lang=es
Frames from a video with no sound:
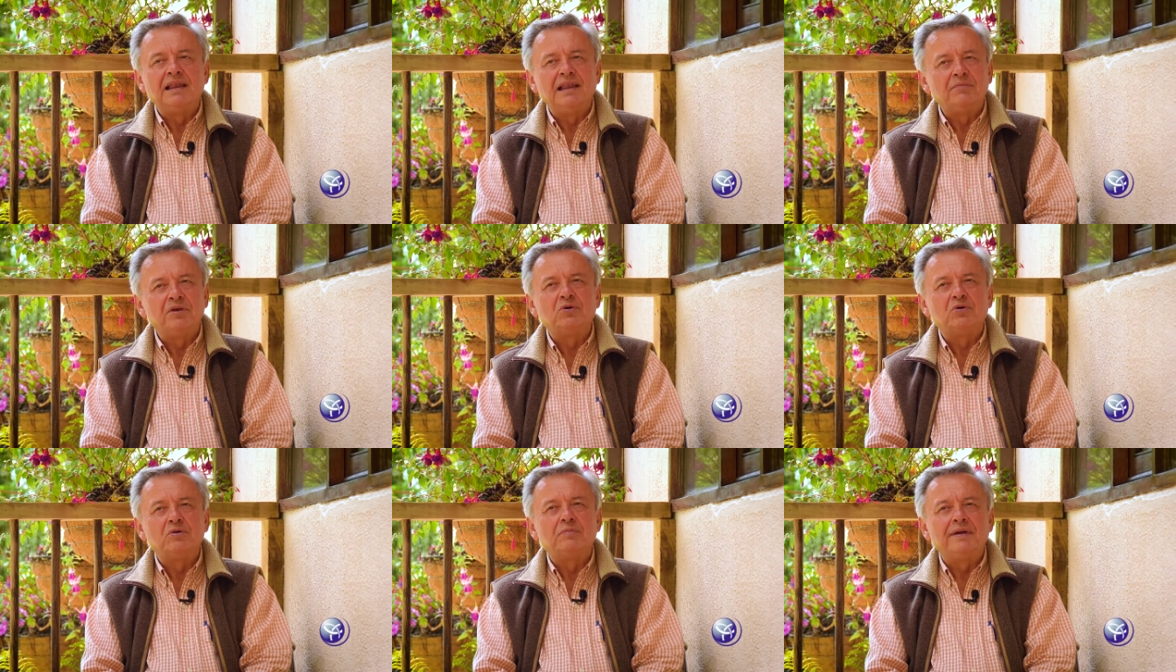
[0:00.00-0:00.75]
La
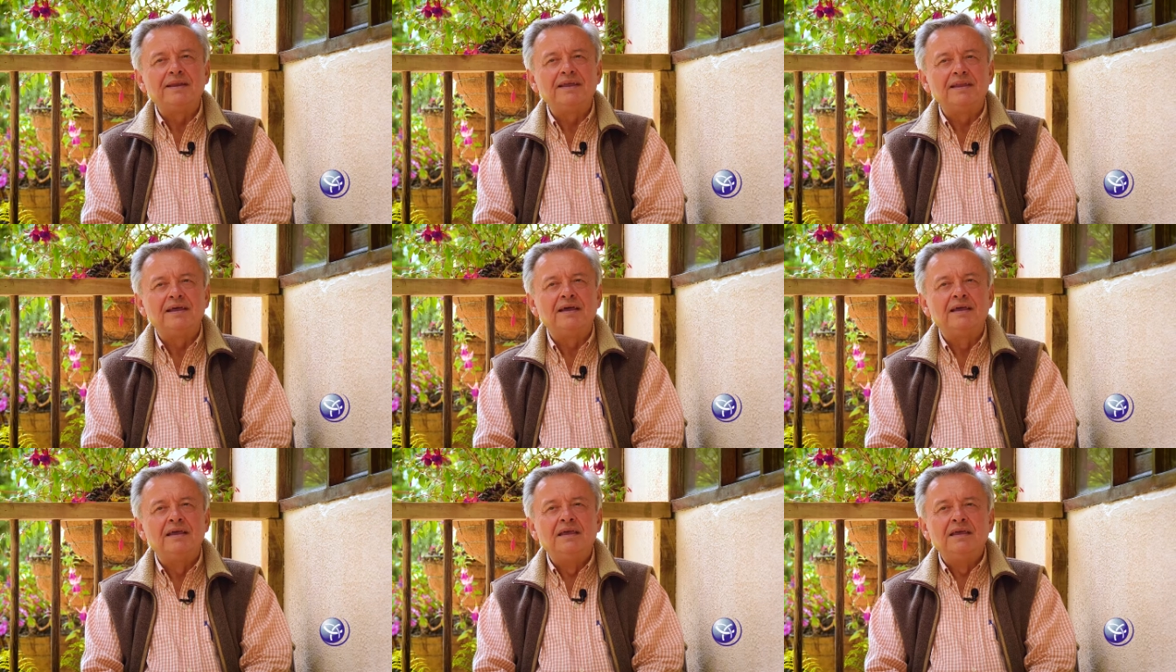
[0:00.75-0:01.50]
mejor
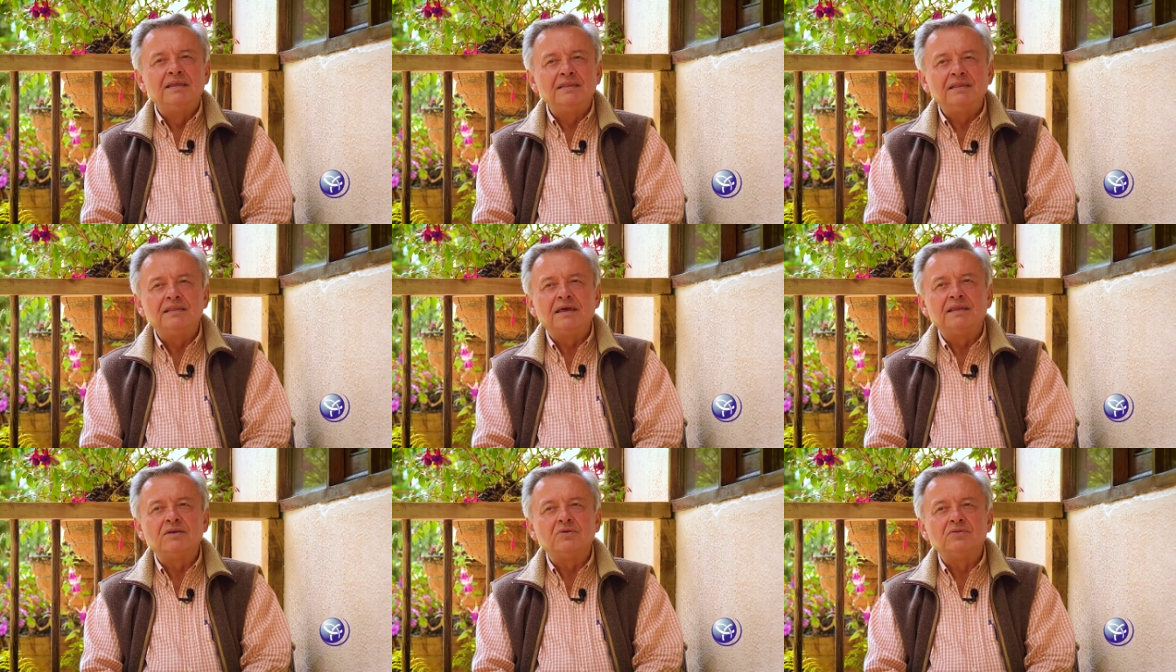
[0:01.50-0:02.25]
manera de
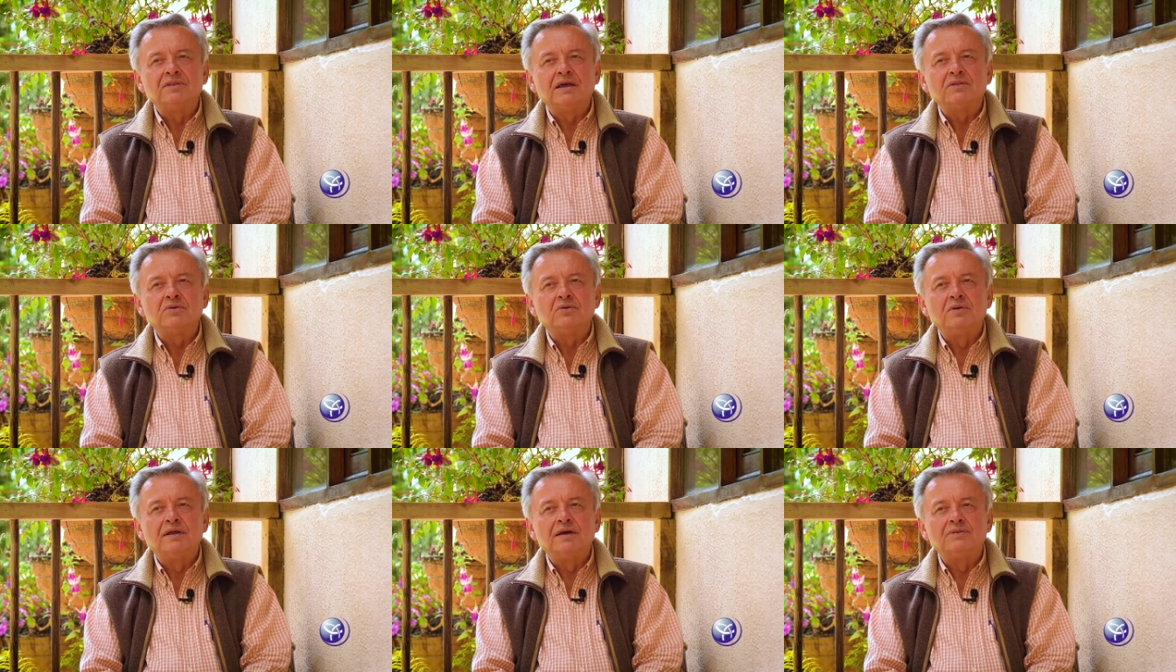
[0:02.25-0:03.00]
entrar en contacto
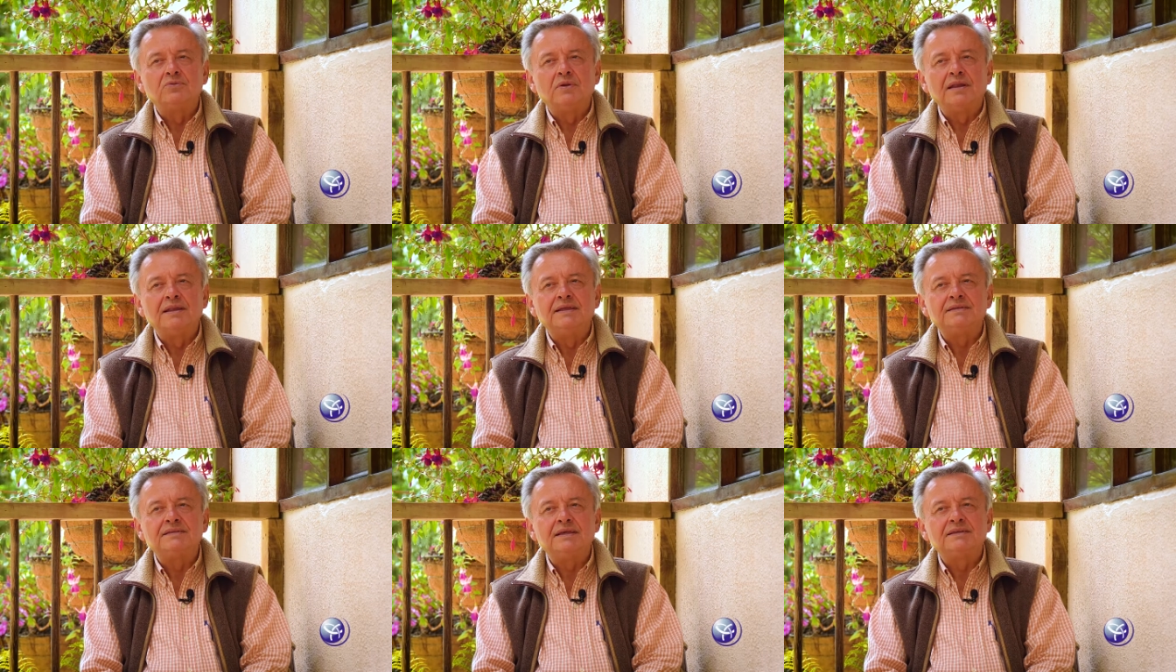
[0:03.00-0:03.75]
con la
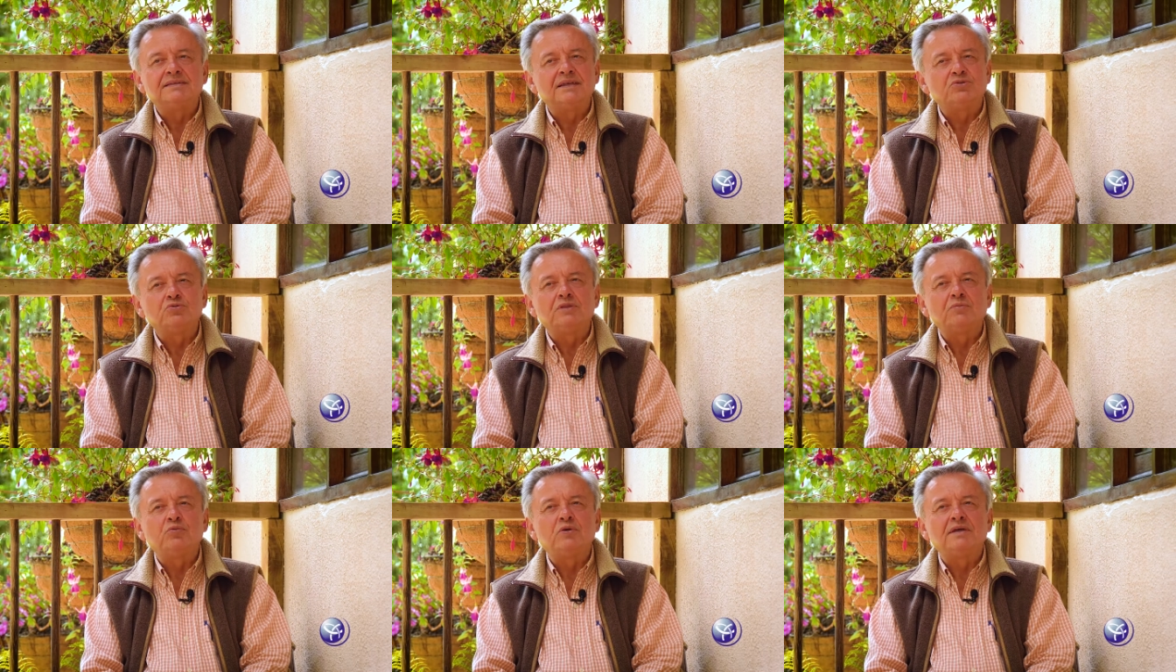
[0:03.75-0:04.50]
naturaleza es que tú
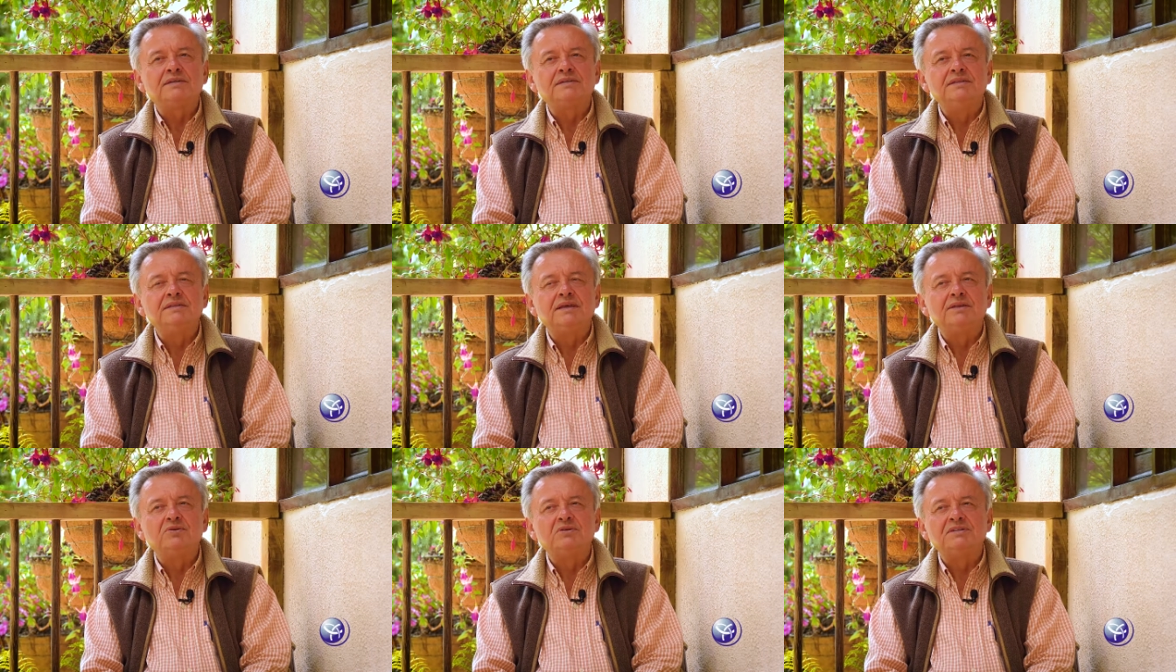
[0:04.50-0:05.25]
te puedas
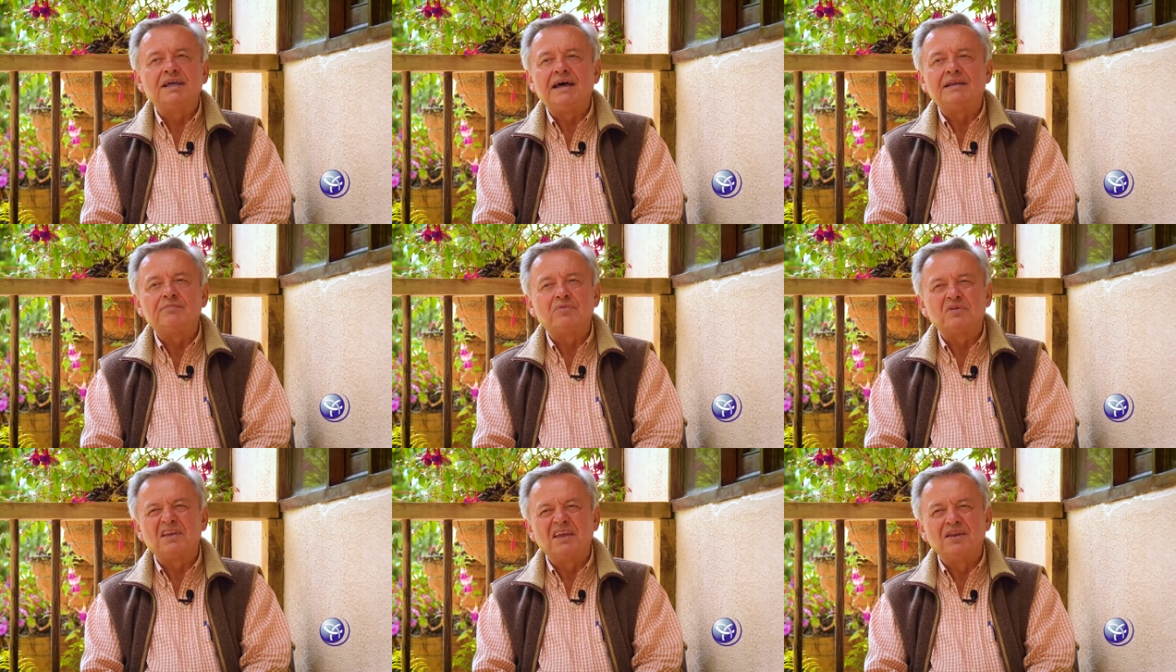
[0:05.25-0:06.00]
interiorizar,
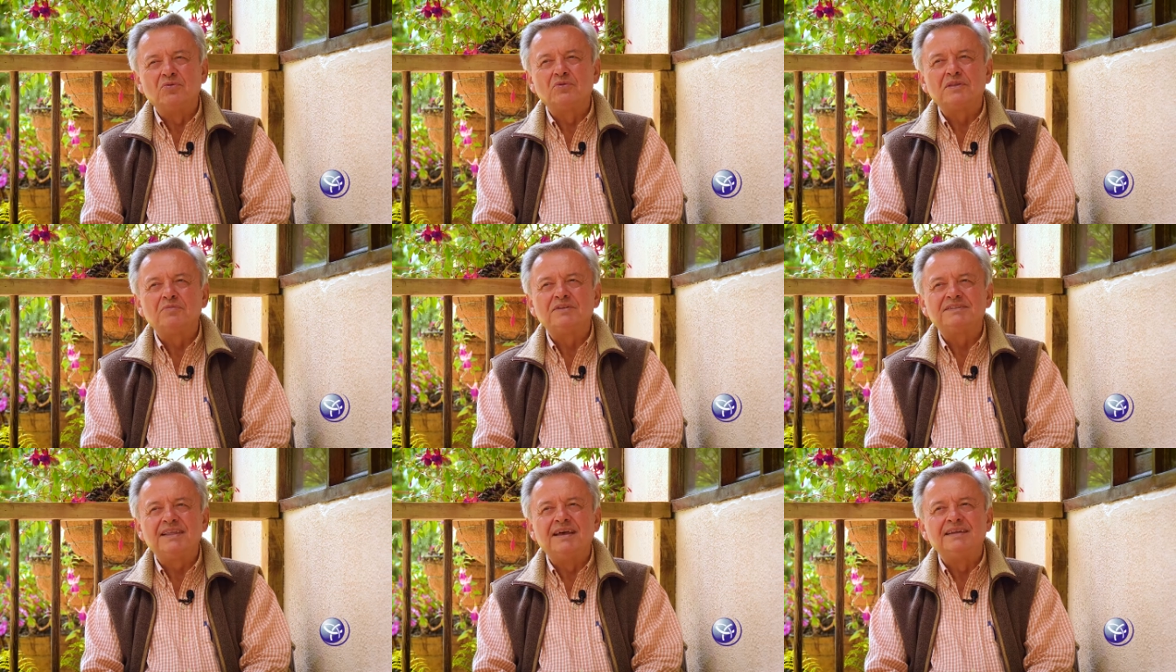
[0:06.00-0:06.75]
porque en última
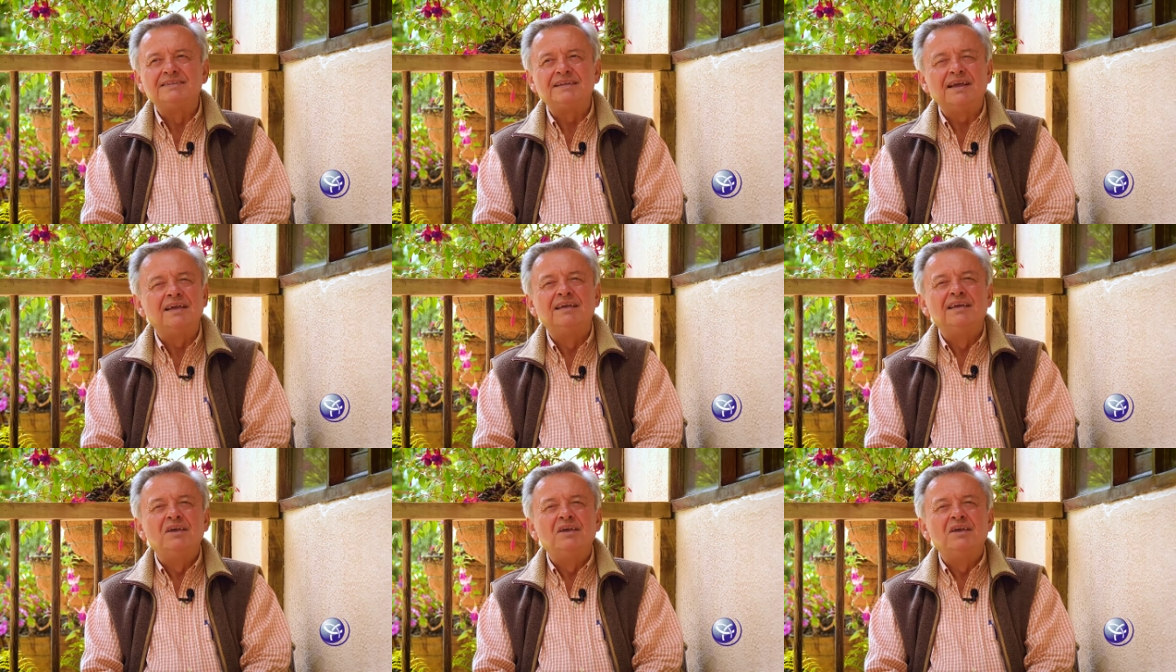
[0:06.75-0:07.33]
instancia